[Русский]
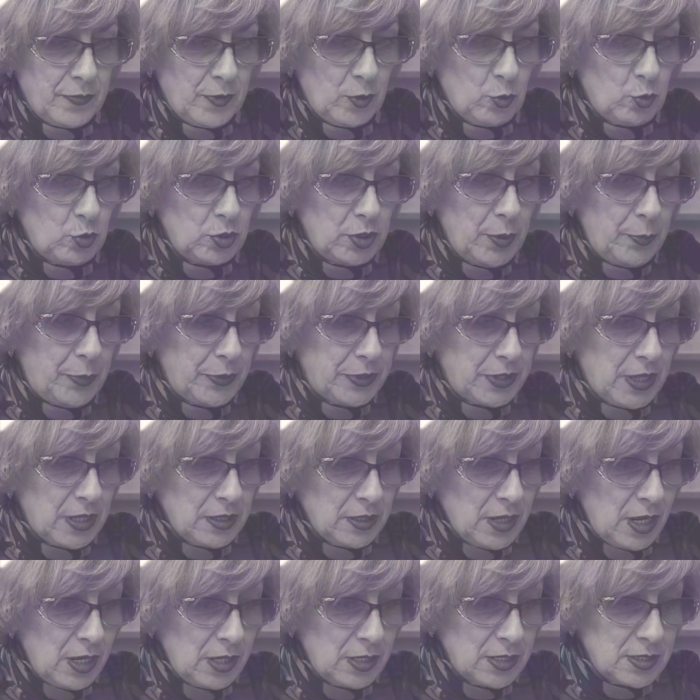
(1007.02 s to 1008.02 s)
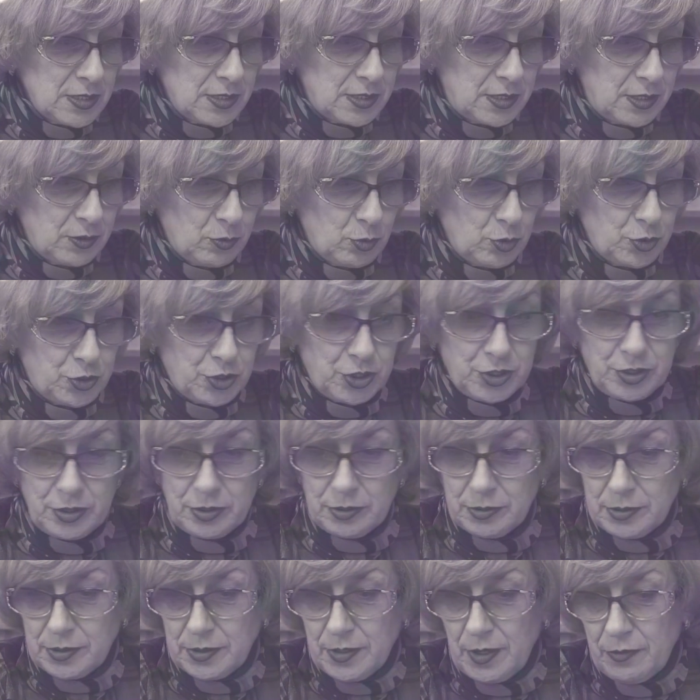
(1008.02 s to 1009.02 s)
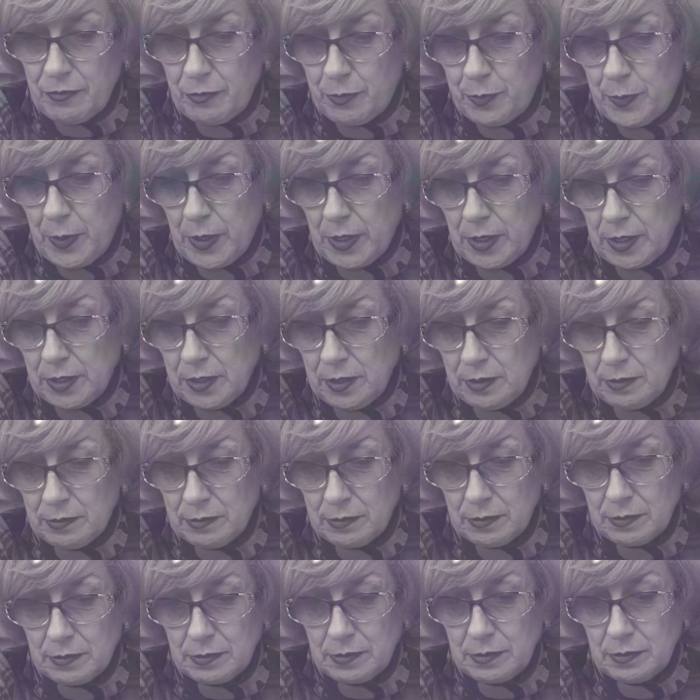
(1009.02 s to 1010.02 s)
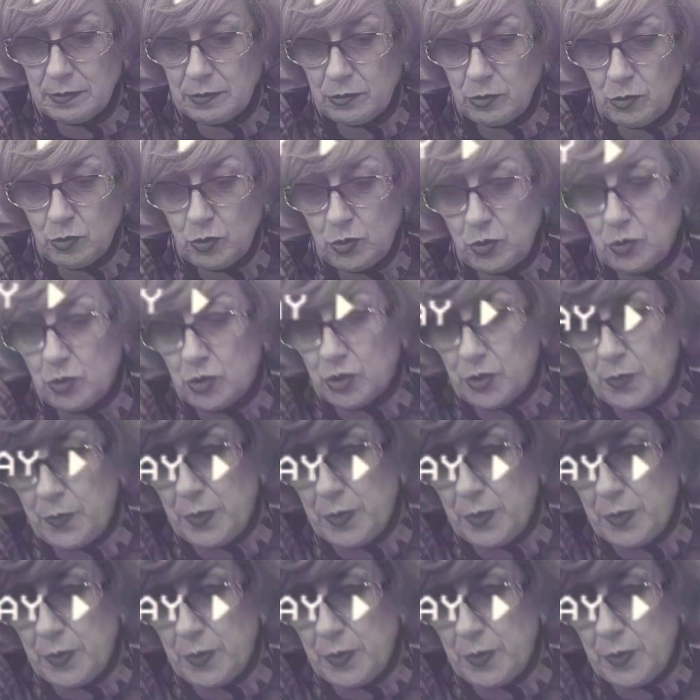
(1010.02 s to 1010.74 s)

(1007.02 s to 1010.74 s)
Он и по тональности очень совпал. Тут тоже